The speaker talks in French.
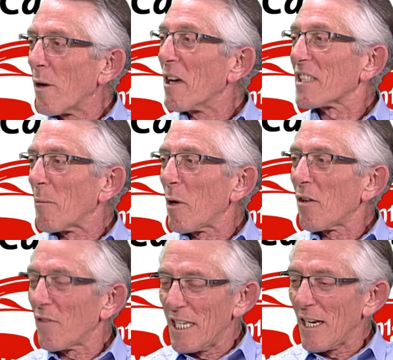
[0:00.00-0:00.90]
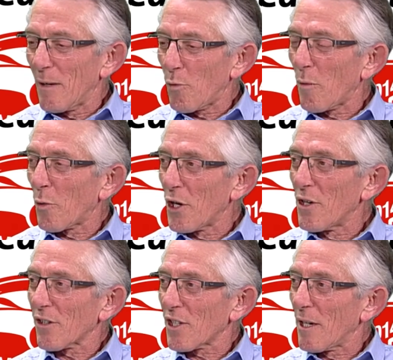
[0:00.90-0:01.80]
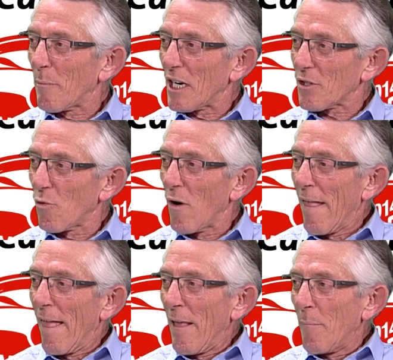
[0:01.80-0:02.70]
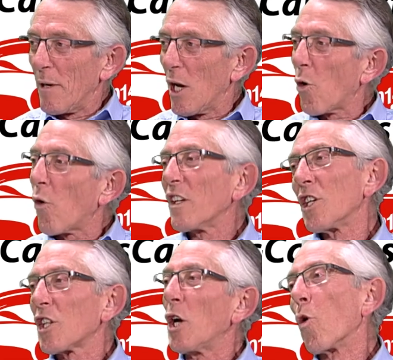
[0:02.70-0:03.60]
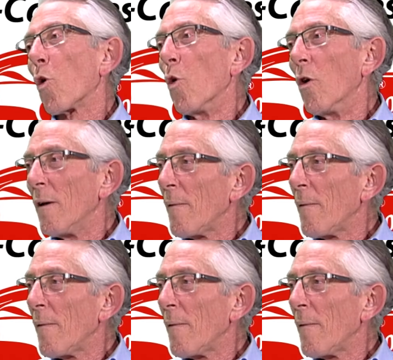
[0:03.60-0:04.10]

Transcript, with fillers: et bas alpins on va dire, hein, pour employer une ancienne appellation. En comptant, on, va euh, dire des locaux. En